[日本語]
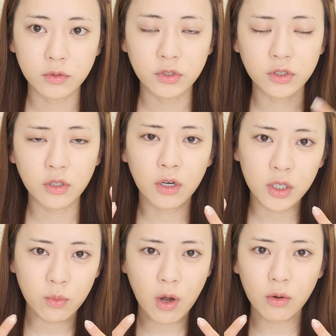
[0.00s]
仕上が
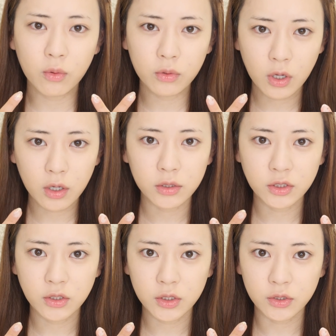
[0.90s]
りはこんな感
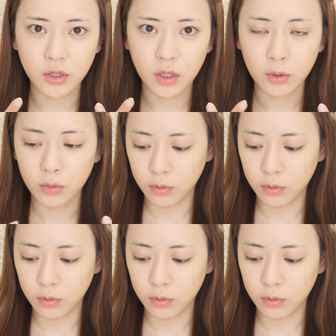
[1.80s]
じですね。